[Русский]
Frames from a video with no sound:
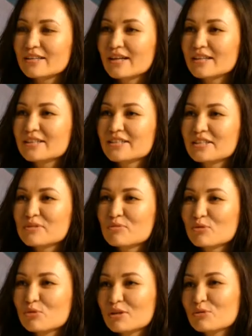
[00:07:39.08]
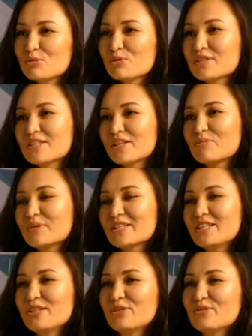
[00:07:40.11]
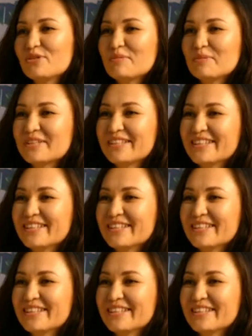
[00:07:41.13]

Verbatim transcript: открытость прокуратуры стала в последнее время?